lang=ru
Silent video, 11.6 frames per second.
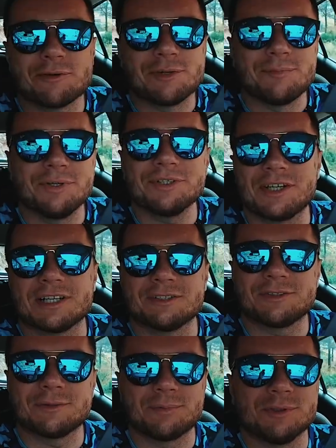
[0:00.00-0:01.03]
у ребенка,
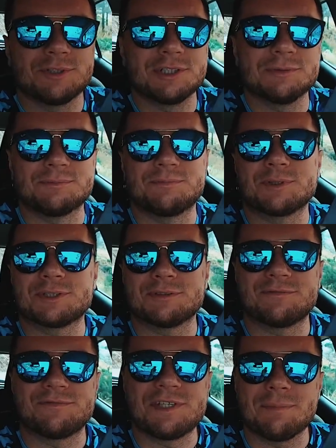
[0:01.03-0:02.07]
который получил
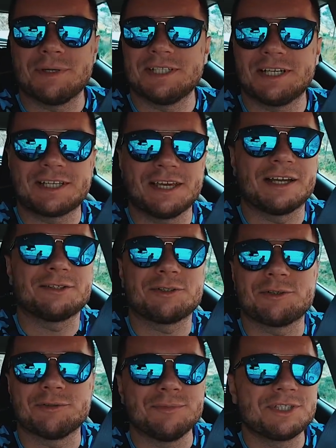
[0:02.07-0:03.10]
просто все подарки, о
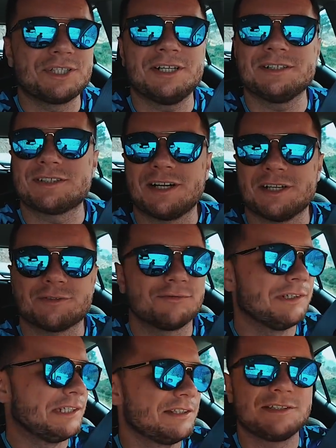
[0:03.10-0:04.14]
которых он мечтал сразу в один